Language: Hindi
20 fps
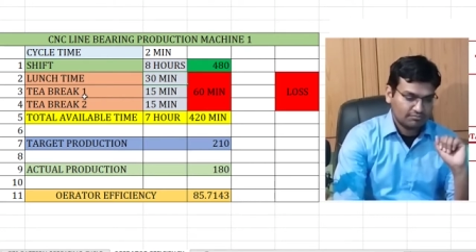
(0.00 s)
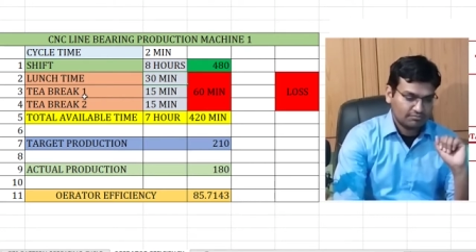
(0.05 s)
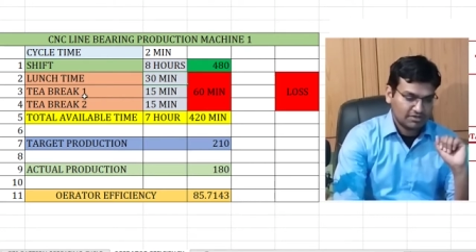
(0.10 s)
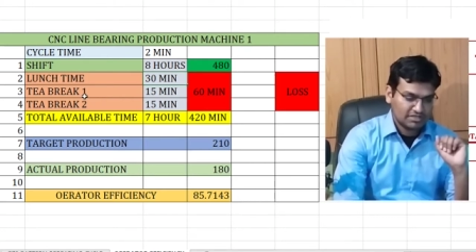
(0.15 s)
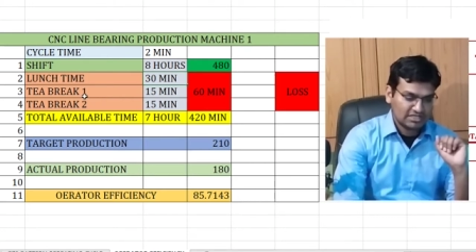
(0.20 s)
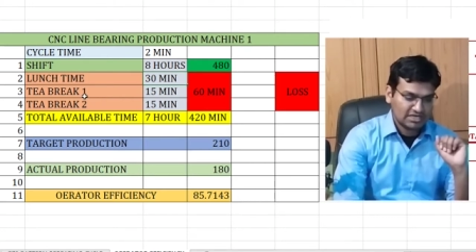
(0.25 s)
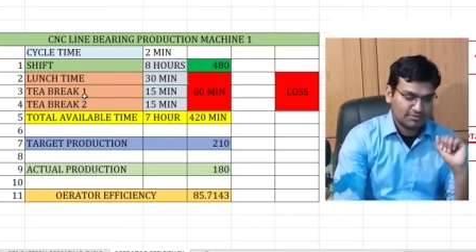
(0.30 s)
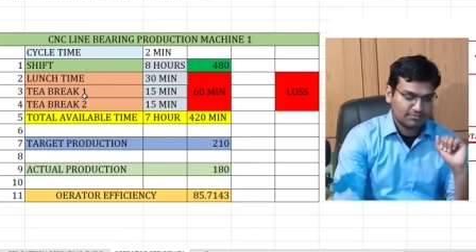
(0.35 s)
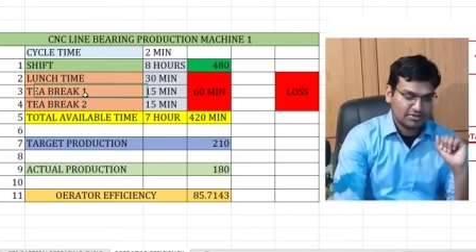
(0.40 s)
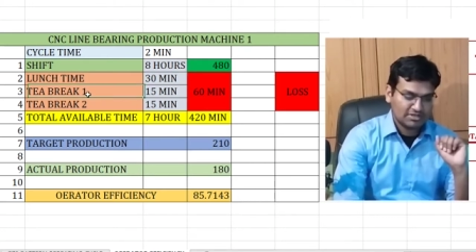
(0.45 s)

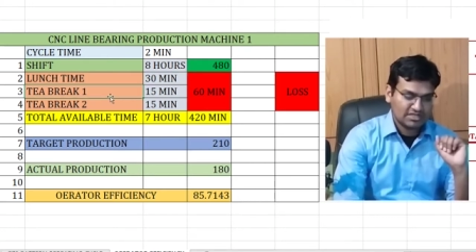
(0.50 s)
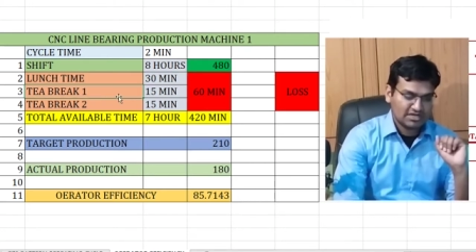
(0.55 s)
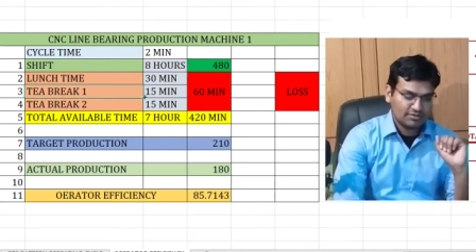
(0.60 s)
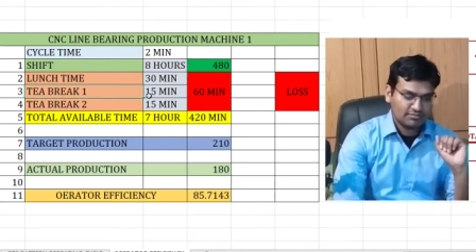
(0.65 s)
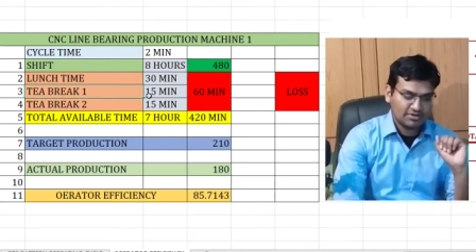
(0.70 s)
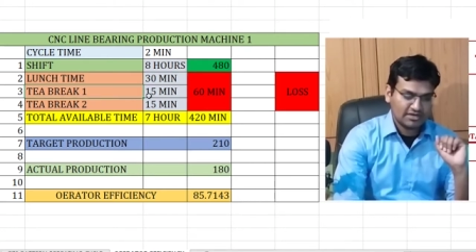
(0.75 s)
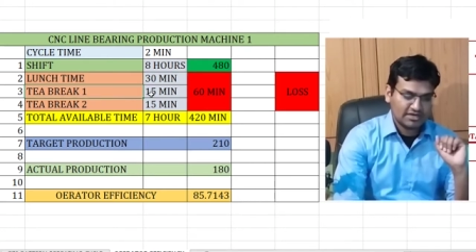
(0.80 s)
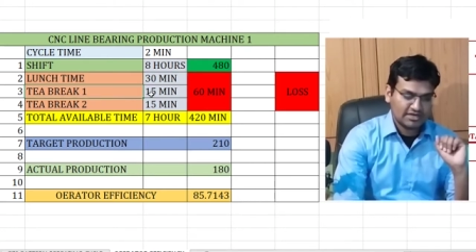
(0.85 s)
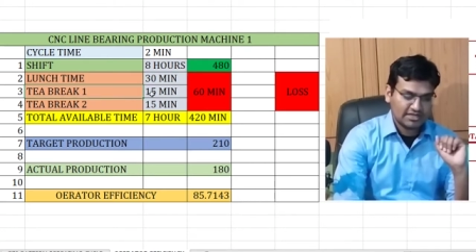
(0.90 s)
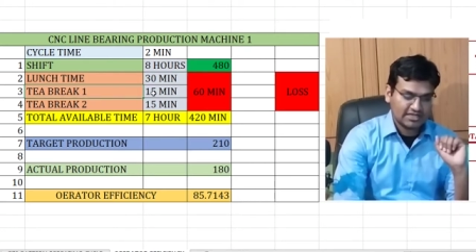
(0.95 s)
पंद्रह पंद्रह
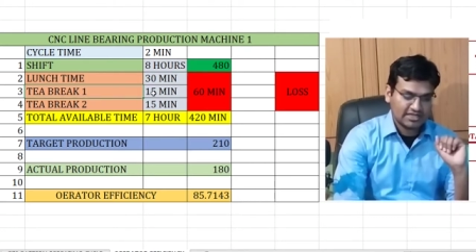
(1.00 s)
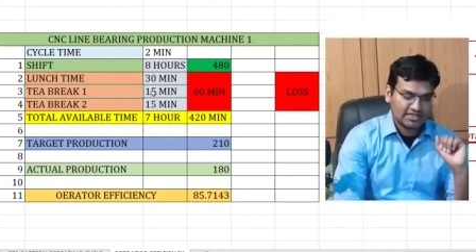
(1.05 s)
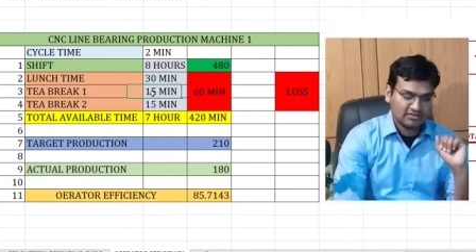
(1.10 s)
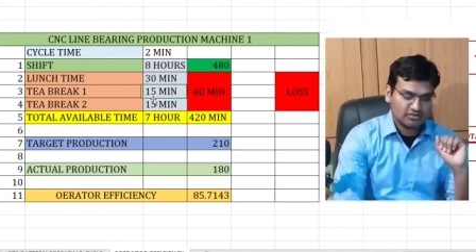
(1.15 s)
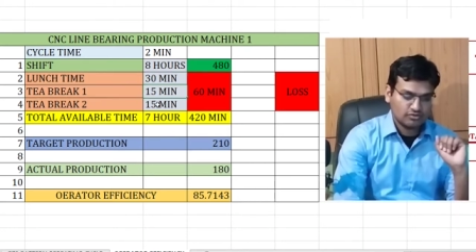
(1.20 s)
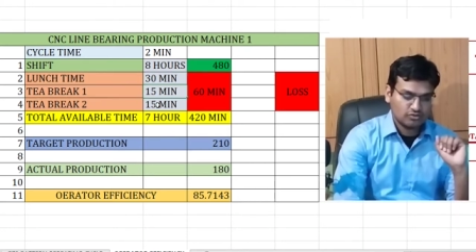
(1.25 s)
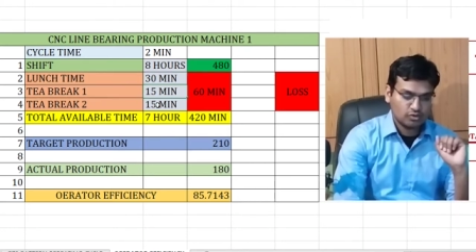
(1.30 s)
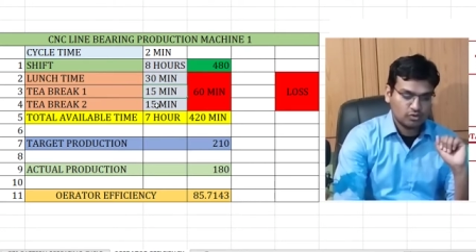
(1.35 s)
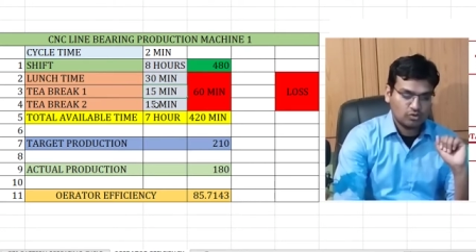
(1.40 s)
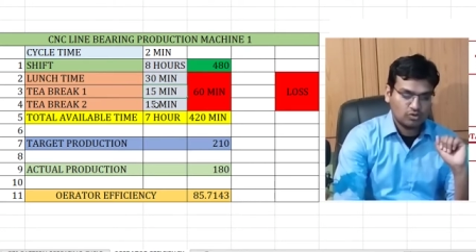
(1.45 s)
मिनट के
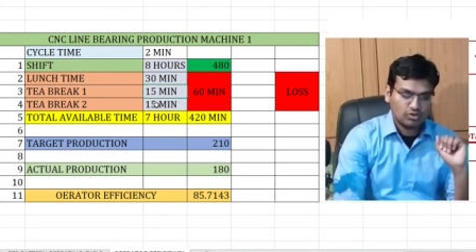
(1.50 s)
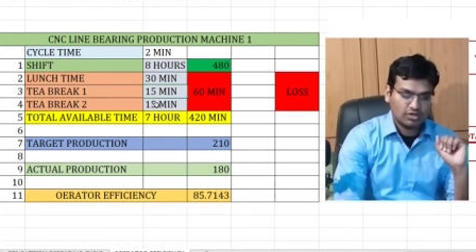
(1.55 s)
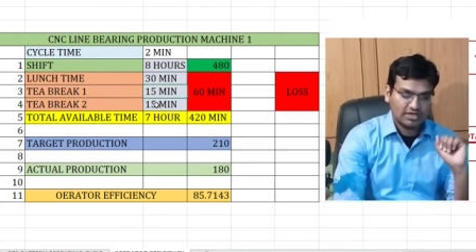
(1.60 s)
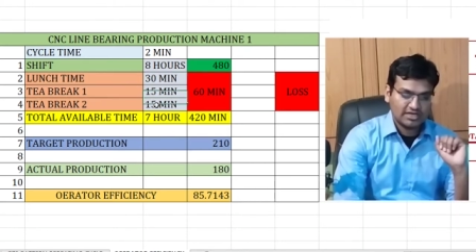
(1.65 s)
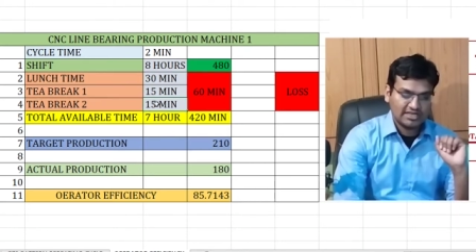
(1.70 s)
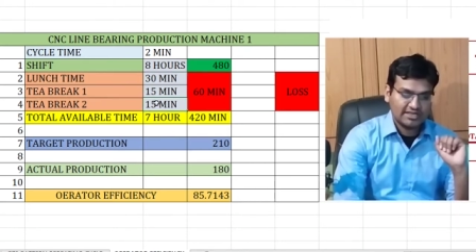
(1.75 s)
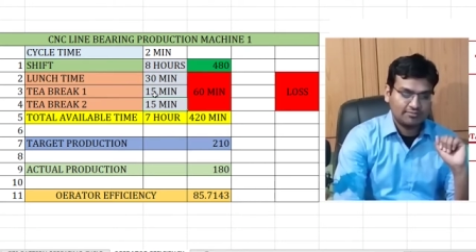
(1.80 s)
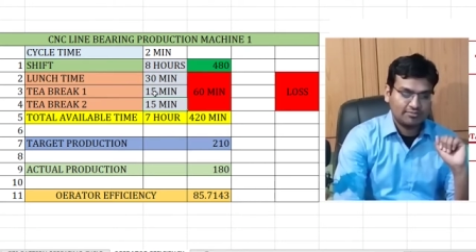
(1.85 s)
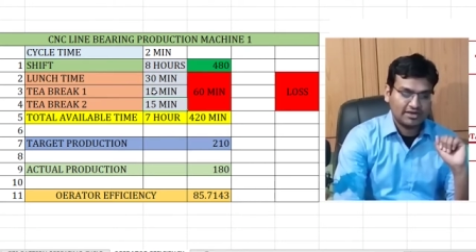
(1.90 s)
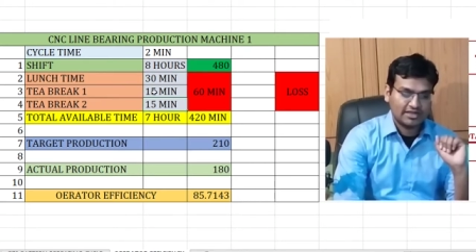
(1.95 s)
दो
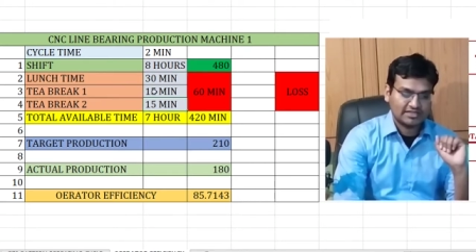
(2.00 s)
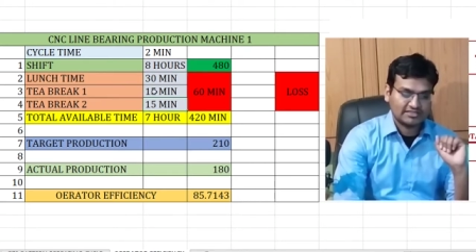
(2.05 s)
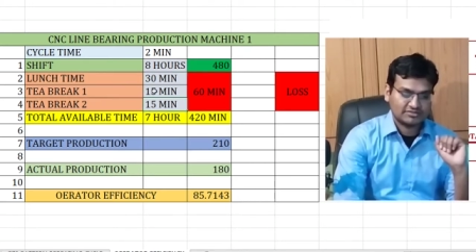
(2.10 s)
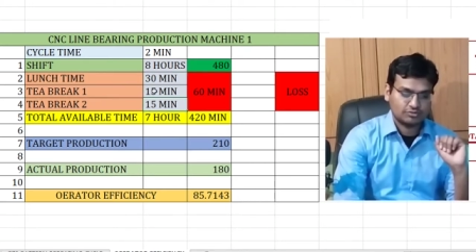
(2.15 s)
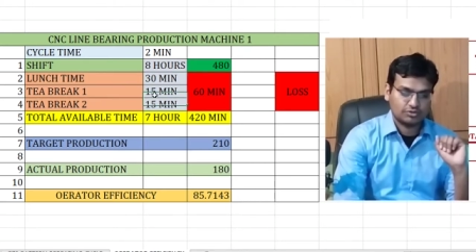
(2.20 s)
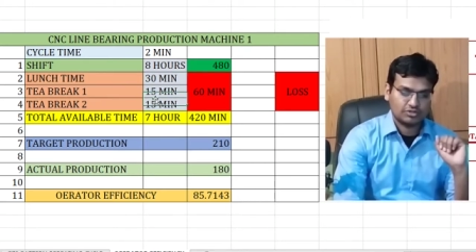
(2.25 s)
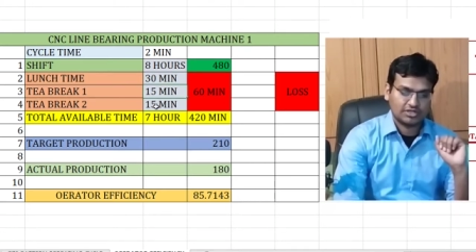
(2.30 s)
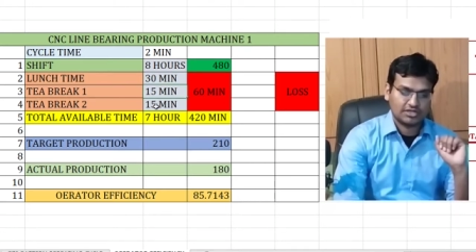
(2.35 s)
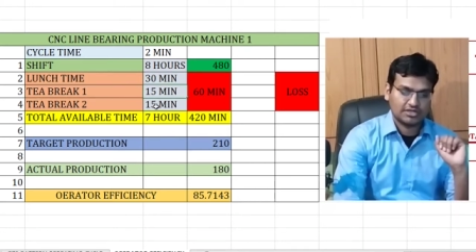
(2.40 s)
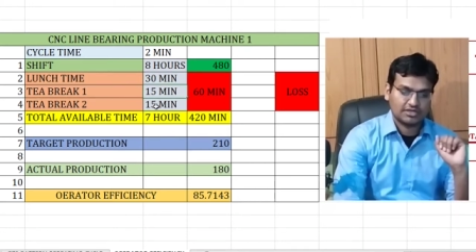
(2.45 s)
टी ब्रेक्स
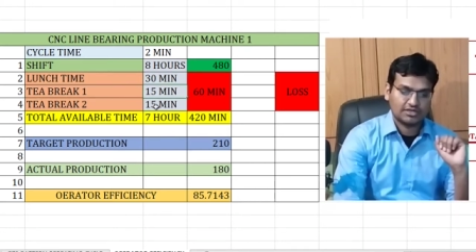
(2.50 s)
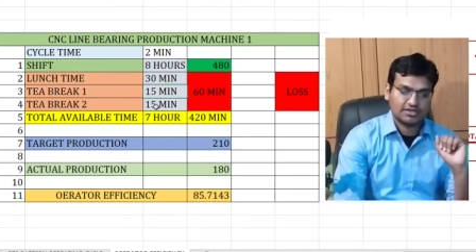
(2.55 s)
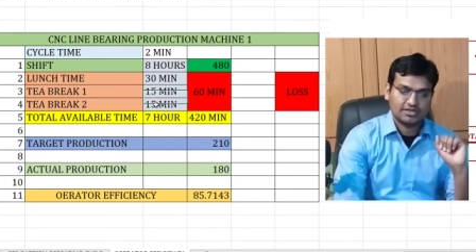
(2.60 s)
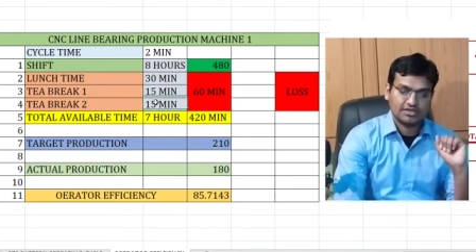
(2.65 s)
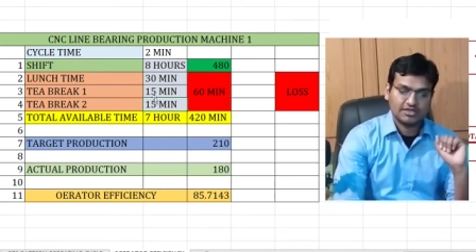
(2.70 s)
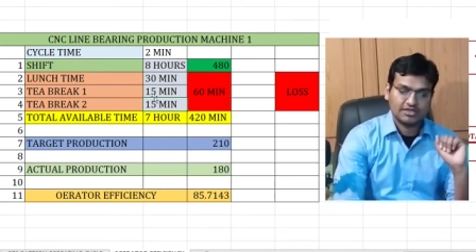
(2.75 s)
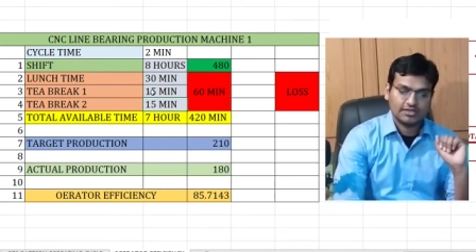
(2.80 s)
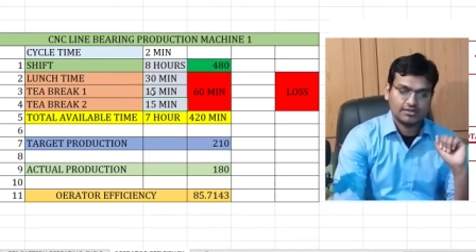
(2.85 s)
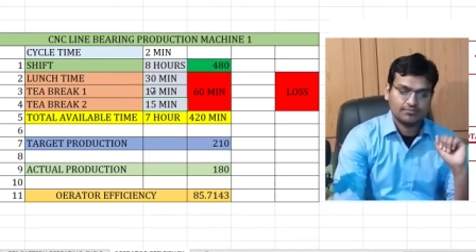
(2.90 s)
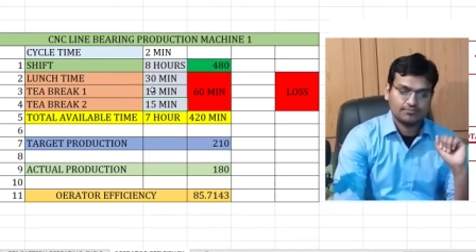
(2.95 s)
होते हैं
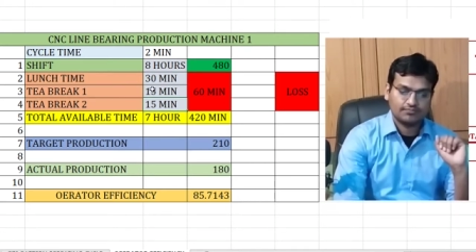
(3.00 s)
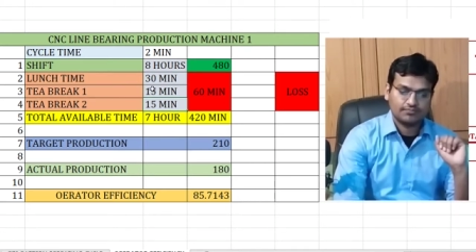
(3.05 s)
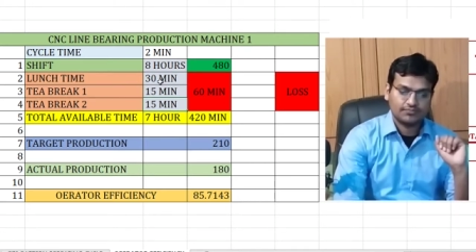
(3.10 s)
ठीक है